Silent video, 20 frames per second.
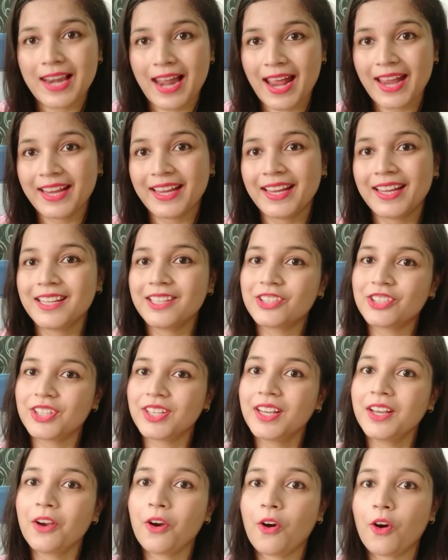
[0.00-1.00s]
लाइक
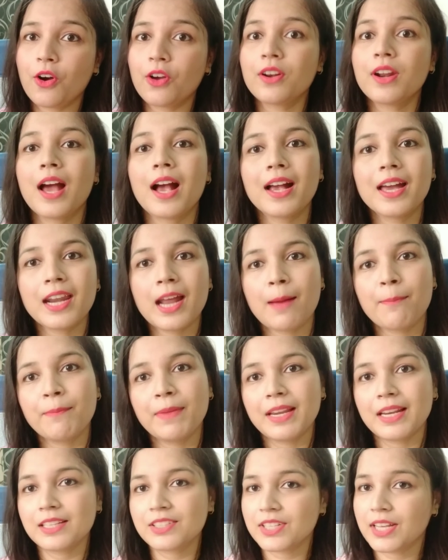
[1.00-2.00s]
कीजिए और अगर आप
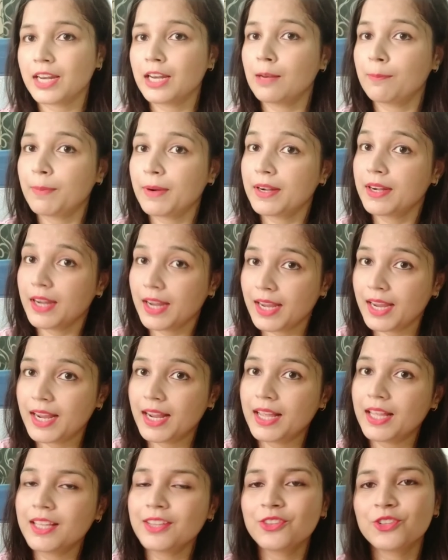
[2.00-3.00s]
मेरे चैनल पर नए
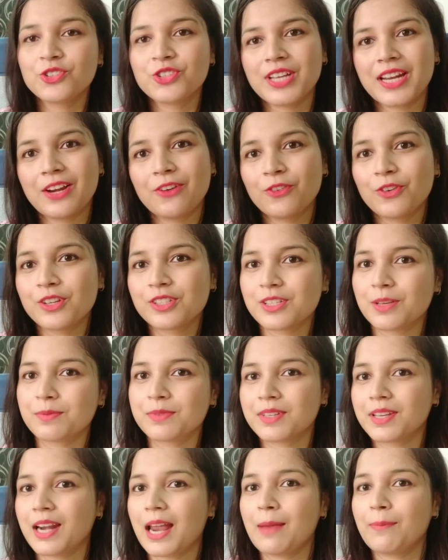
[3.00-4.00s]
हैं तो चैनल को
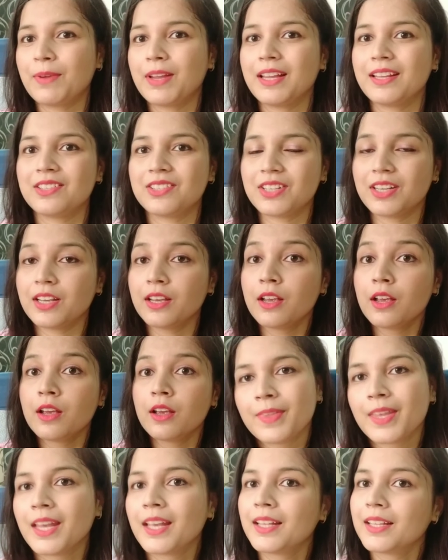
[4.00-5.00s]
सब्सक्राइब कीजिए
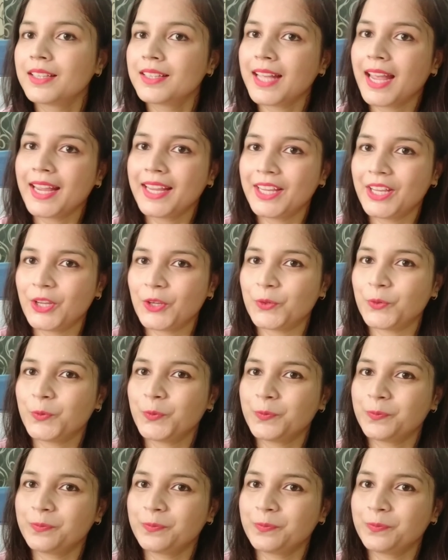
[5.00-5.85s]
थैंक यू